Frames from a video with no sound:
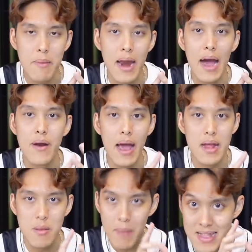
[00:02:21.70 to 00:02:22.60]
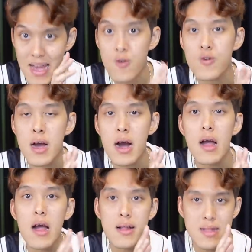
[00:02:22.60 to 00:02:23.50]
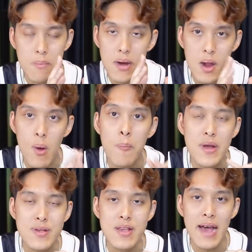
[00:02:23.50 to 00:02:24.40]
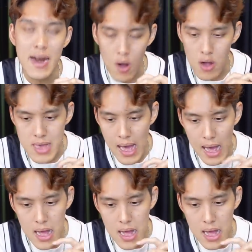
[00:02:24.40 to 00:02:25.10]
กมาแล้วนะถึงแม้จะอายุเยอะ แต่เหมือนกับว่าปรีซีชั่นก็จะ